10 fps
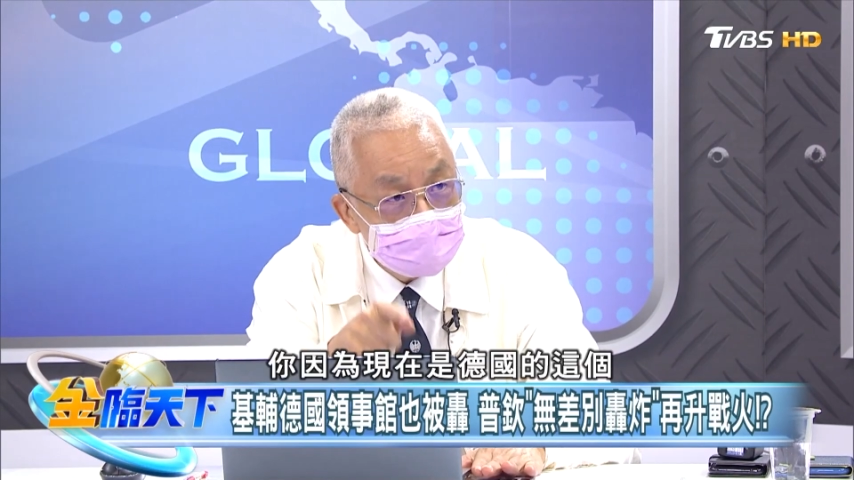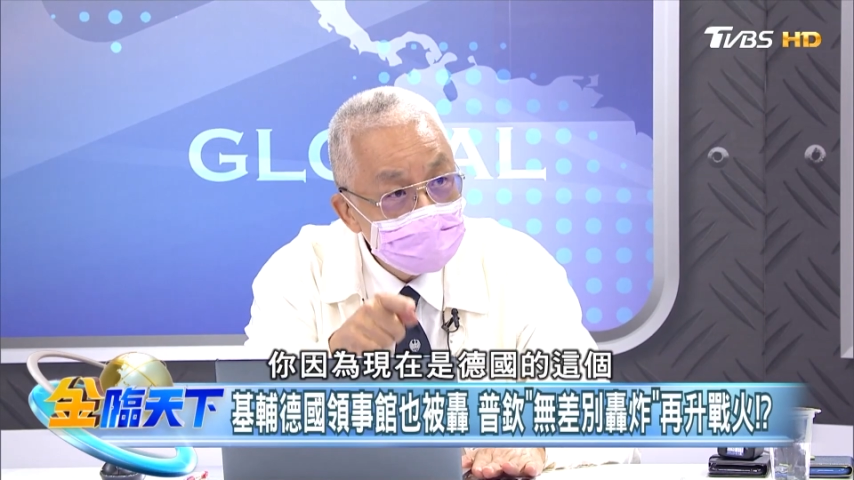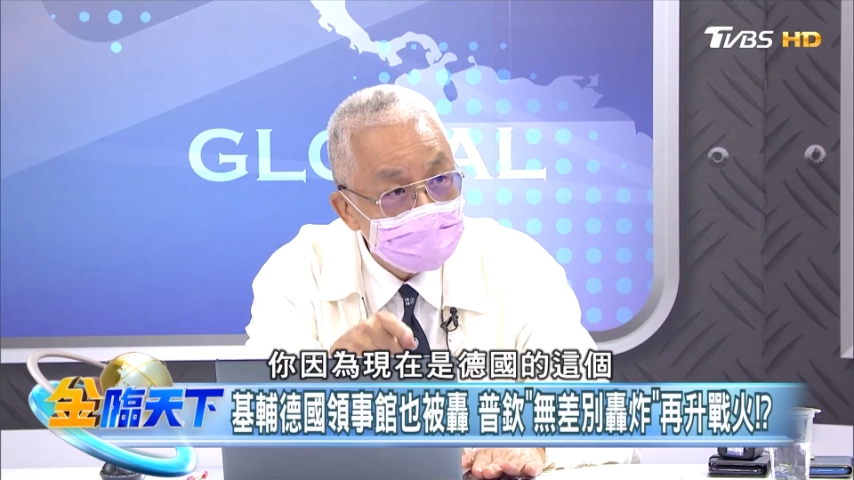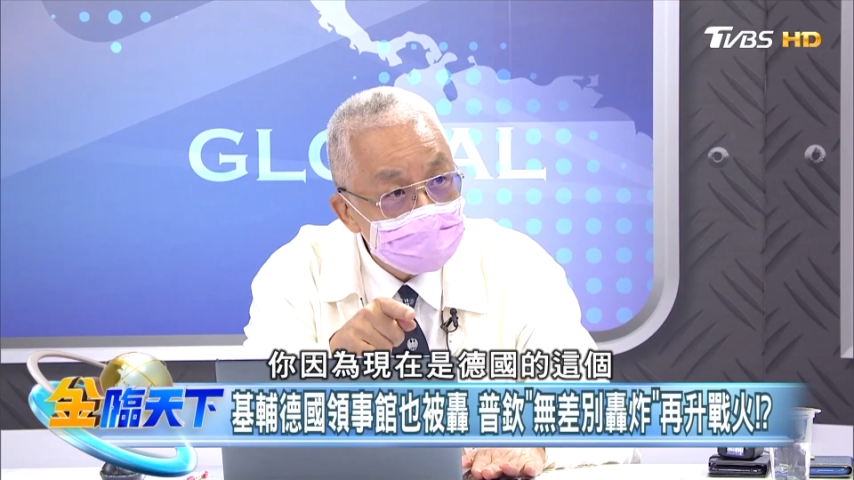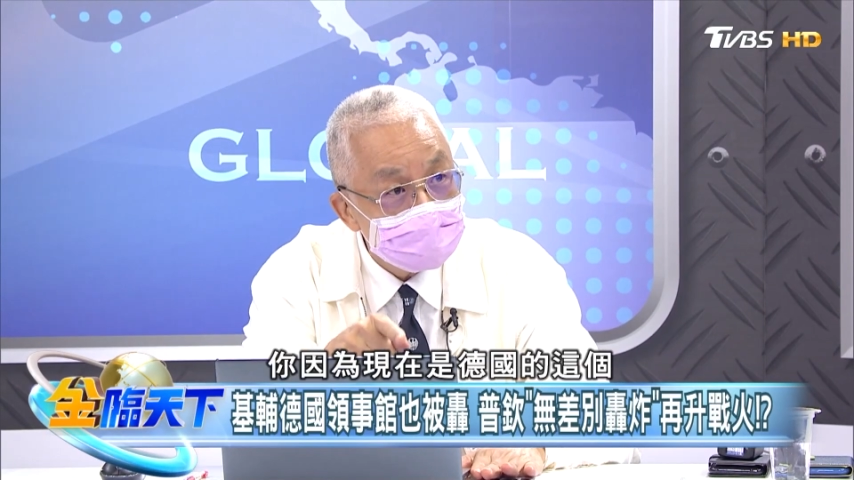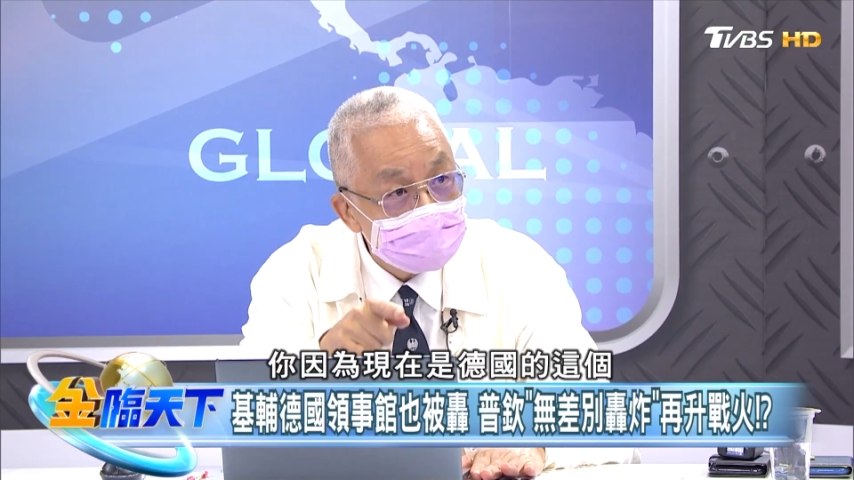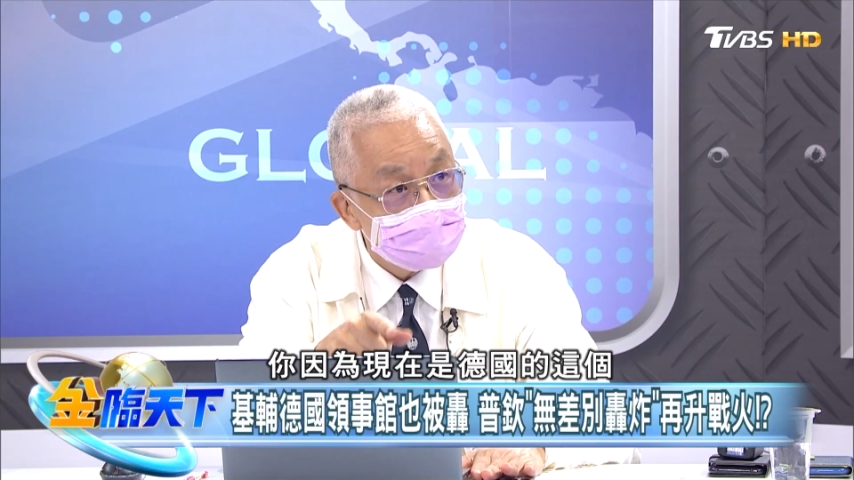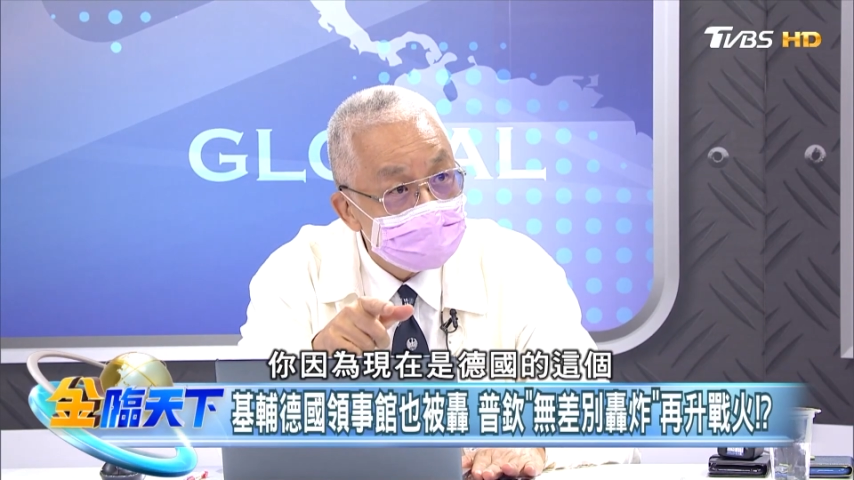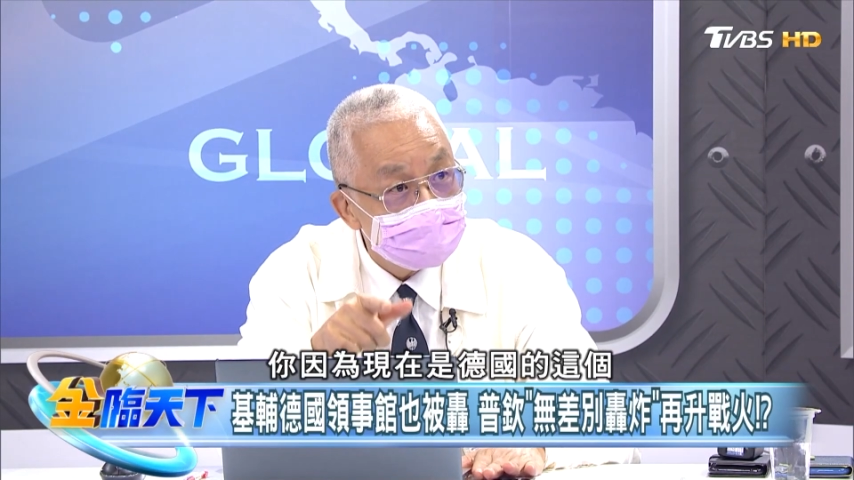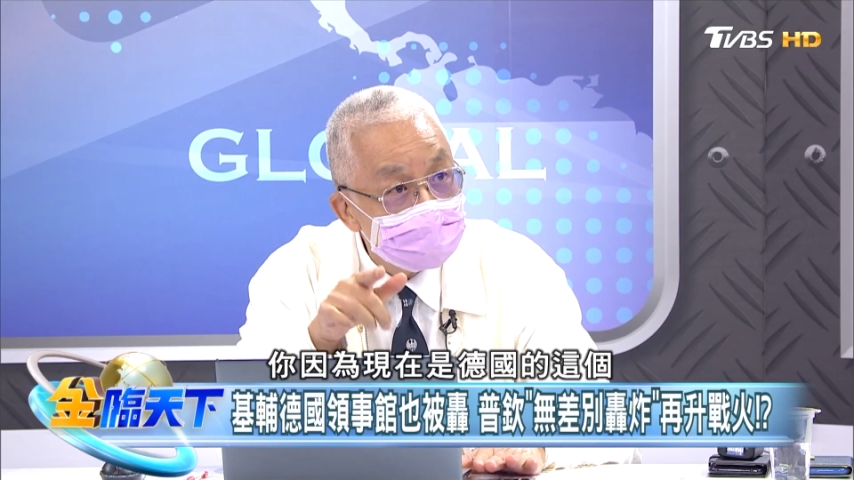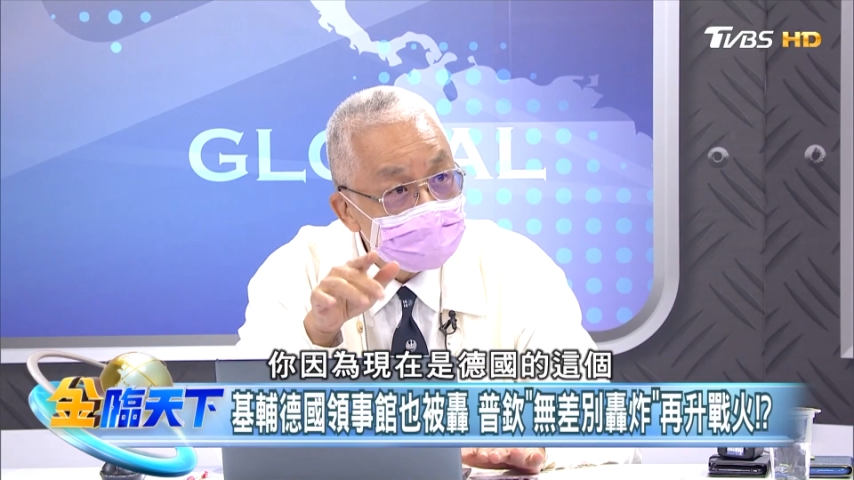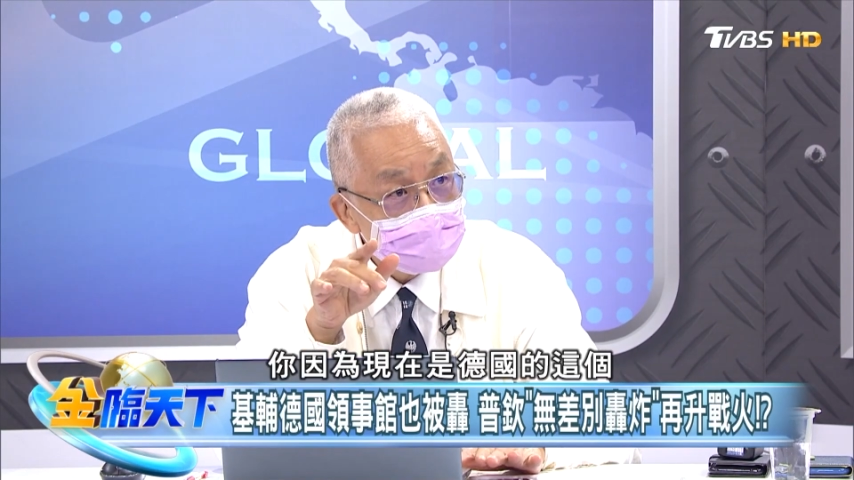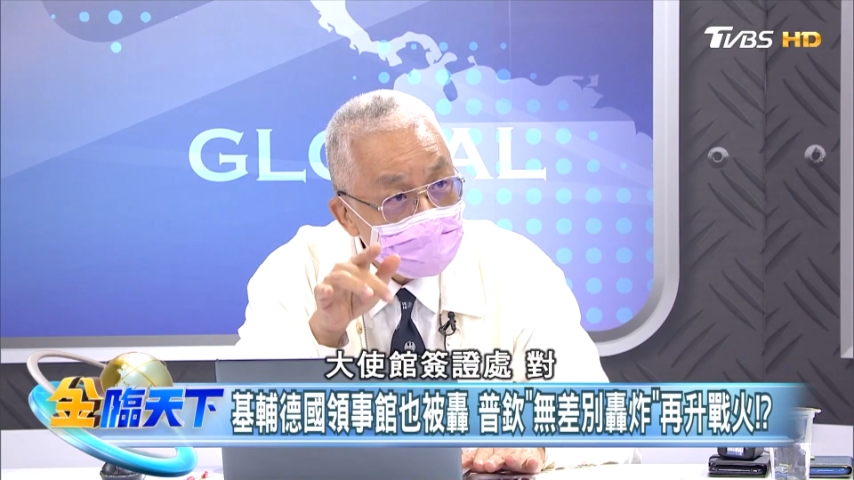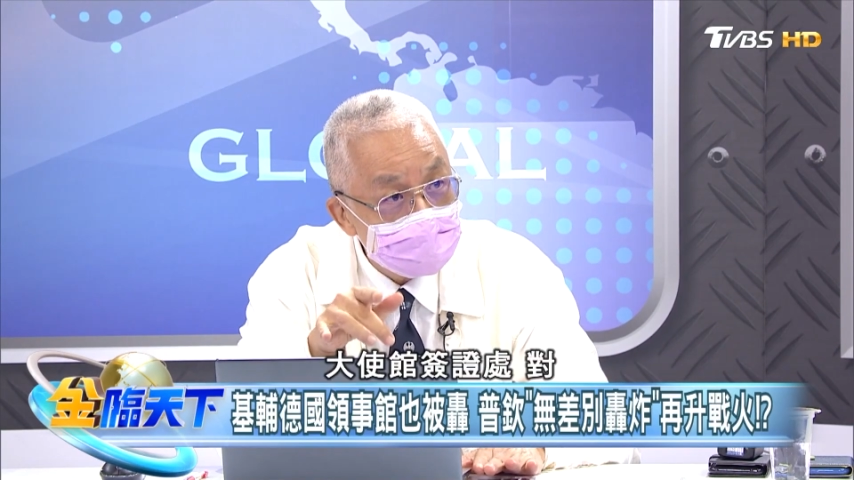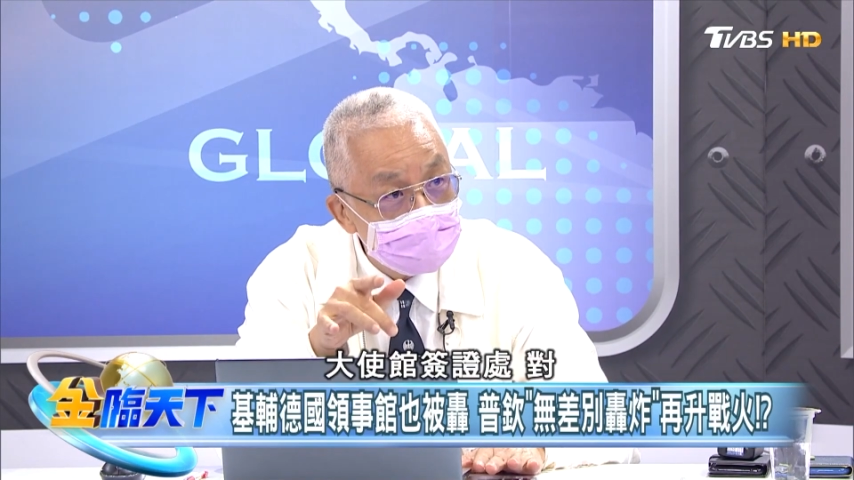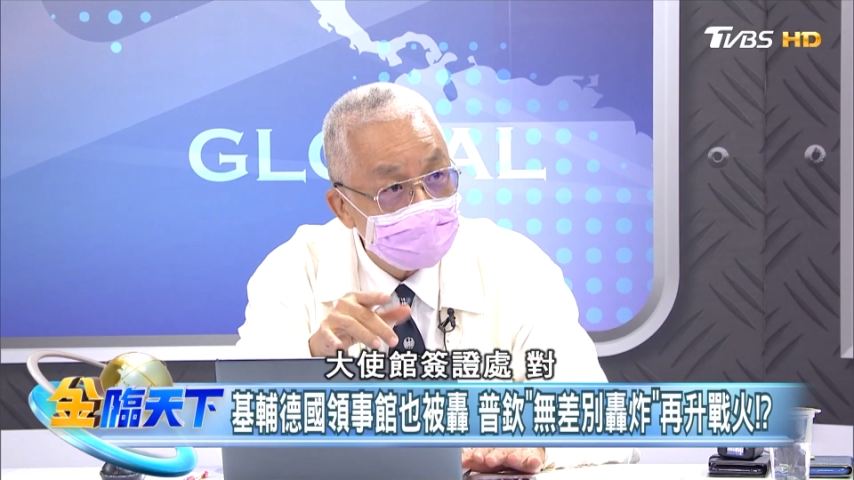德国的这个大